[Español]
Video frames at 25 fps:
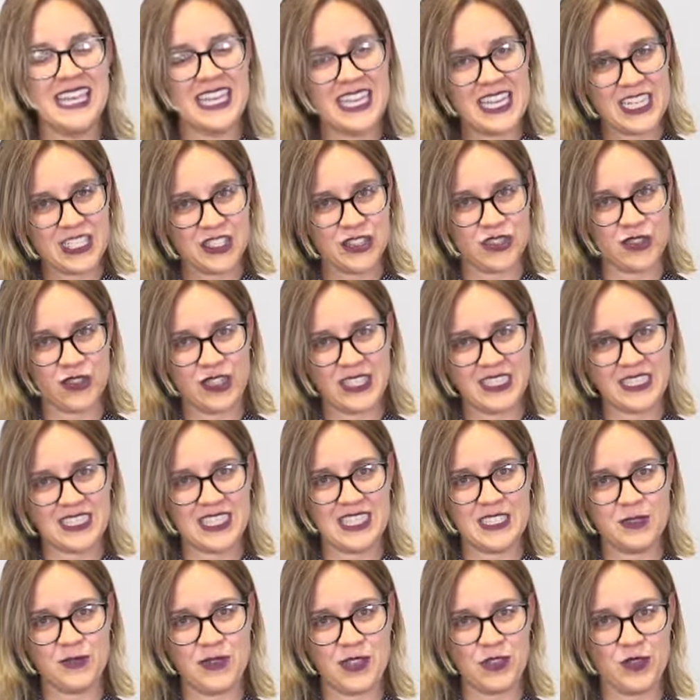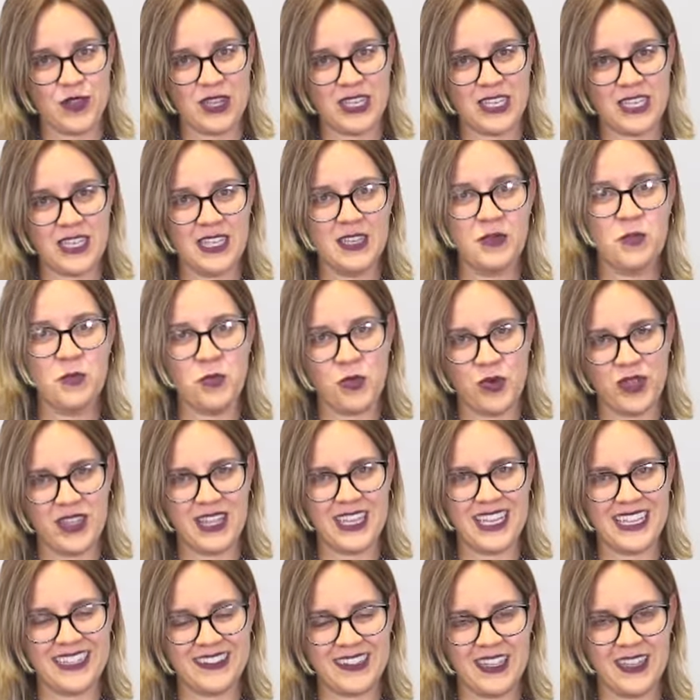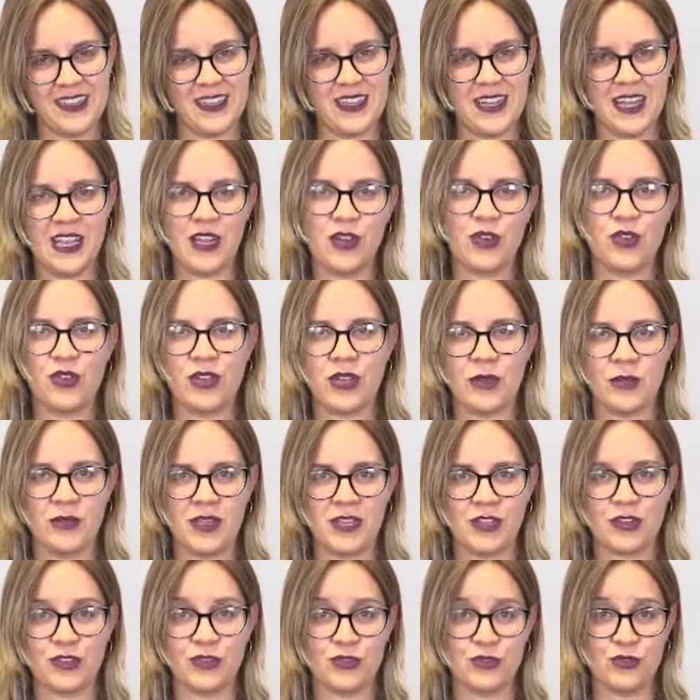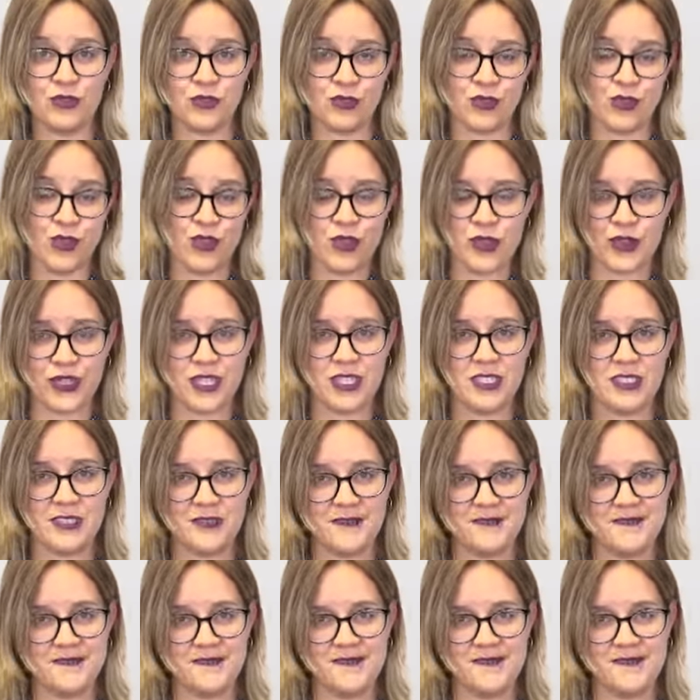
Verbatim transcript: Y esto que estás viendo aquí puede que tenga algo que ver con tus dolores.